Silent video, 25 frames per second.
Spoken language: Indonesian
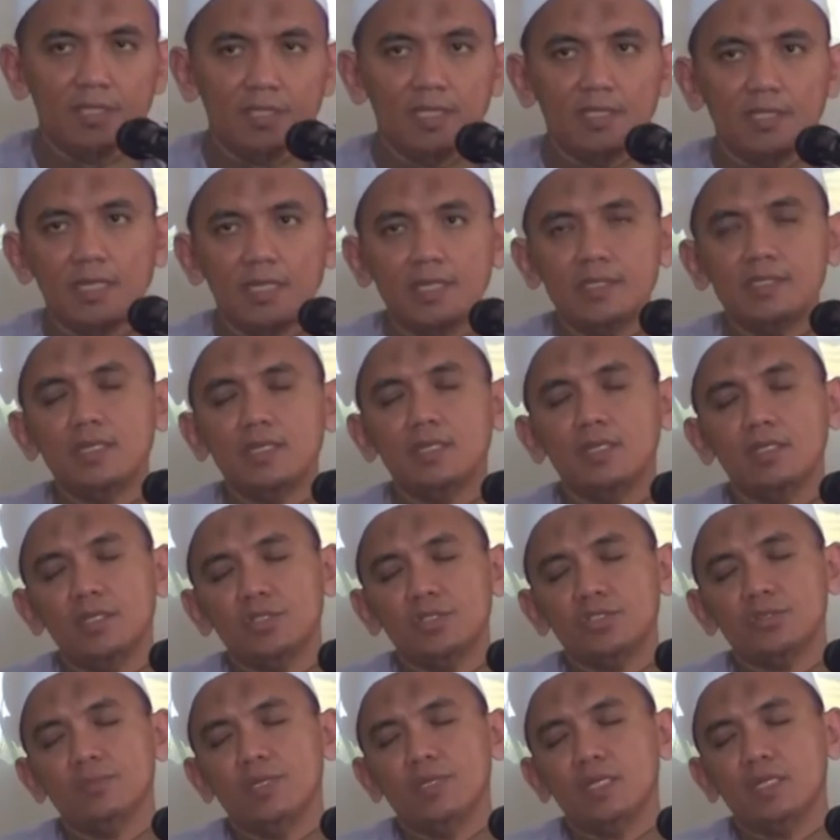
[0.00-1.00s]
Bidadari yang
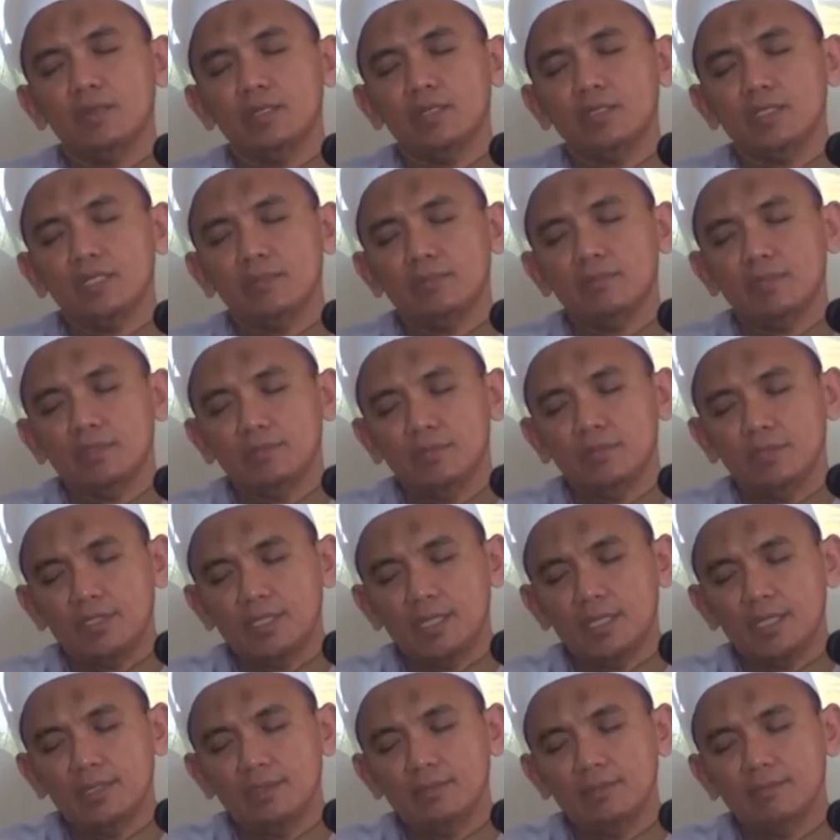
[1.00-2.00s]
Allah Subhanahu wa taala
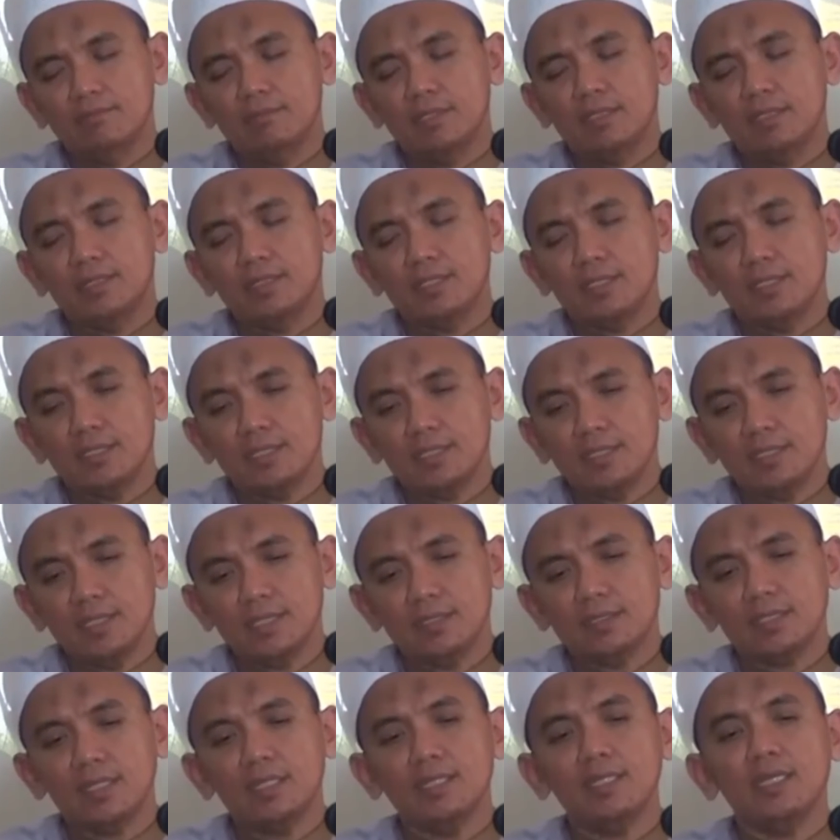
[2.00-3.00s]
menyebutkan
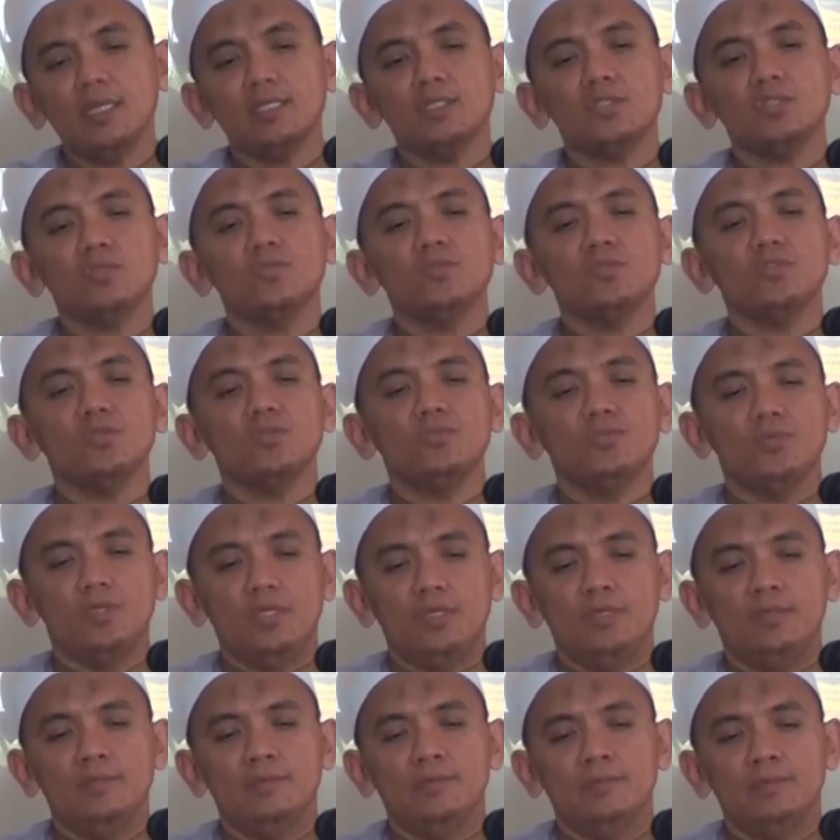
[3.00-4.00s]
betisnya terlihat
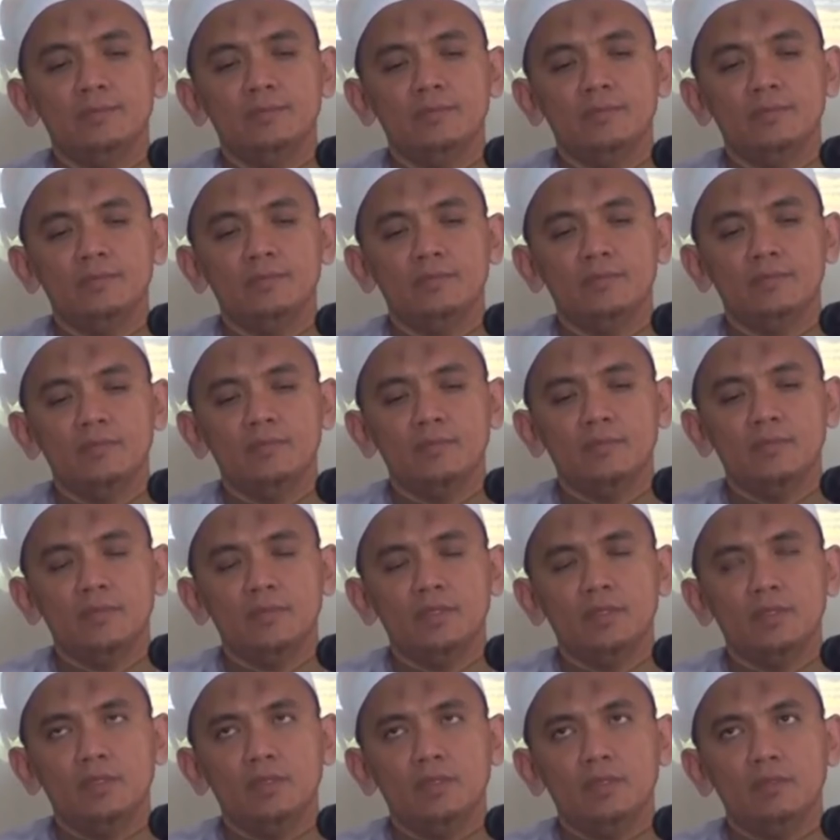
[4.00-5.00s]
sumsumnya.
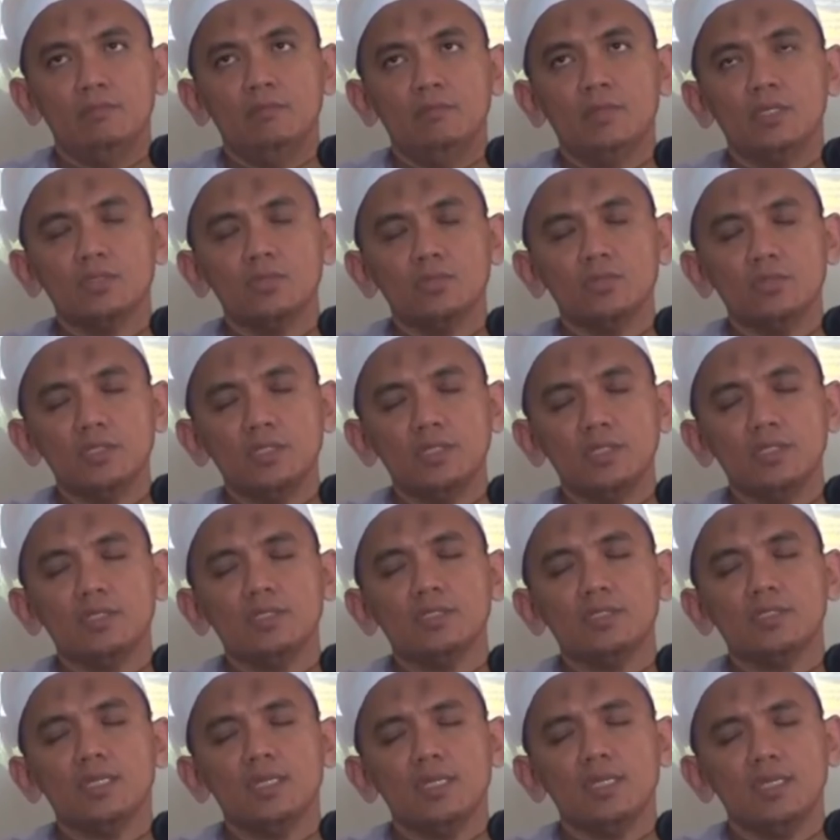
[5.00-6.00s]

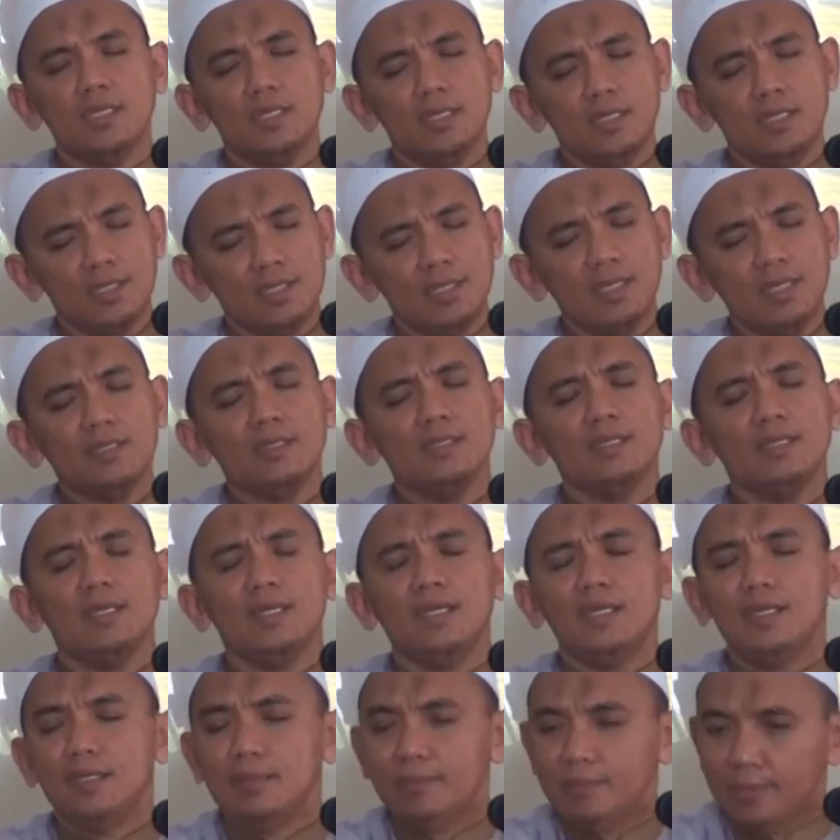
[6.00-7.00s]
Maksudnya sangat
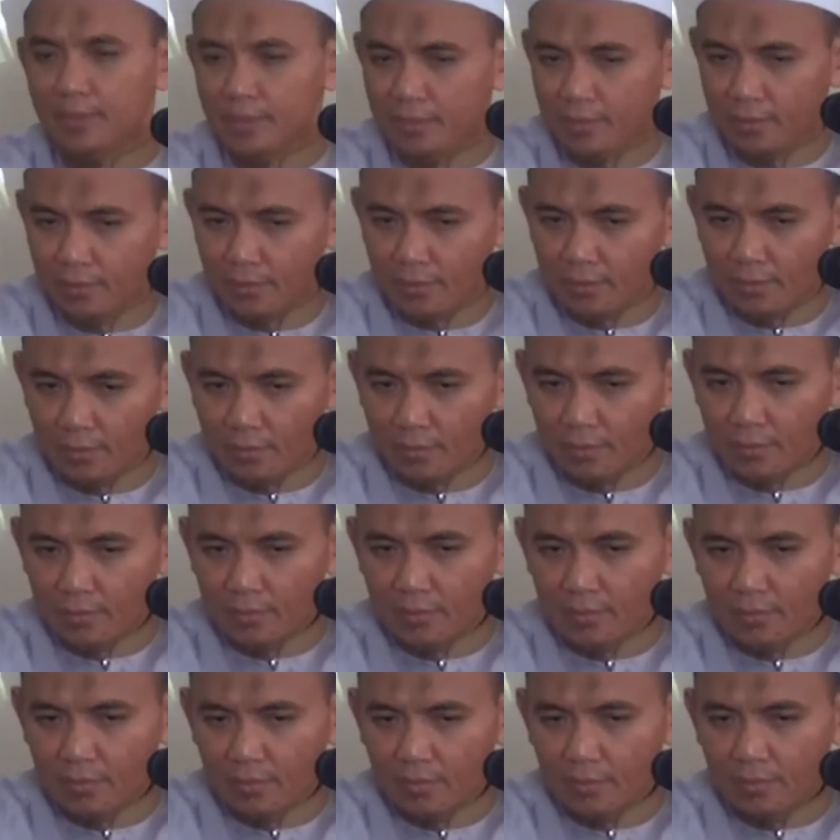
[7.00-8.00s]
amat
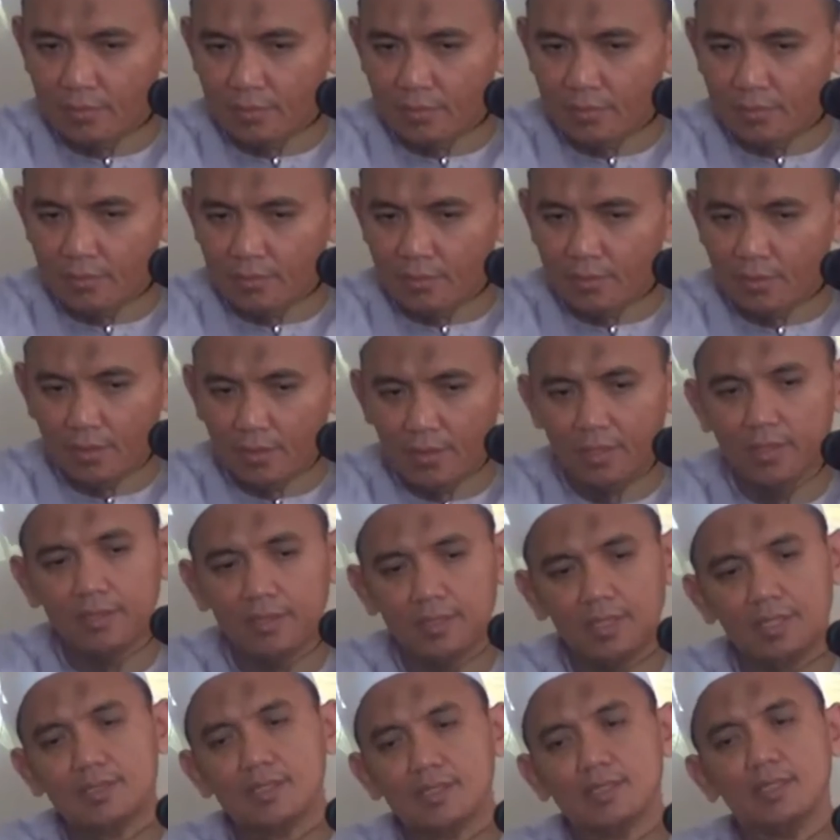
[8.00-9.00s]

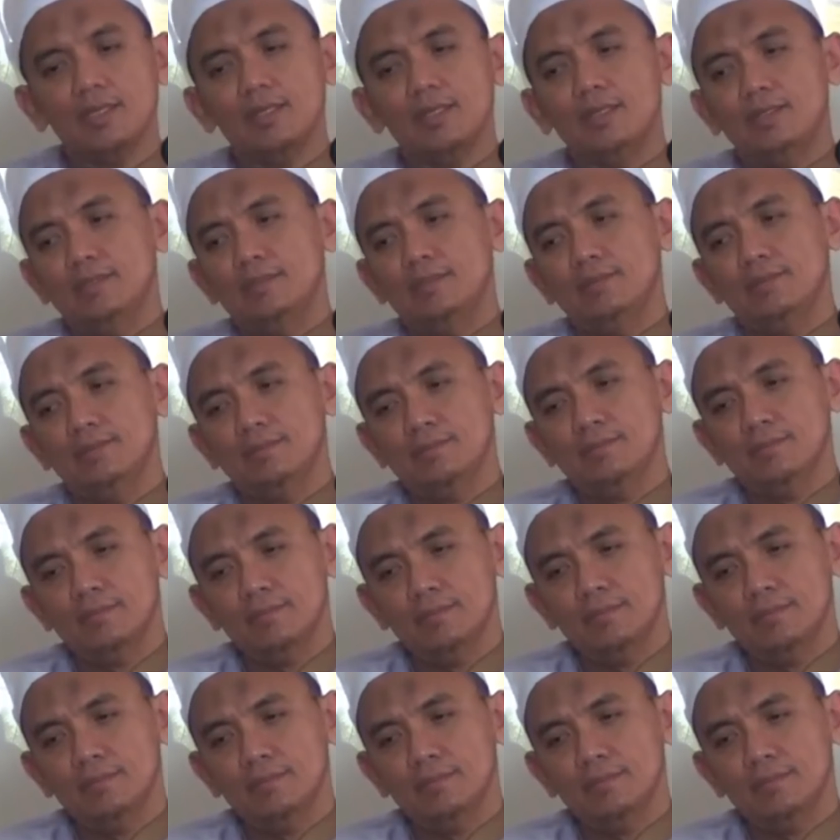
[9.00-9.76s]
indah sekali.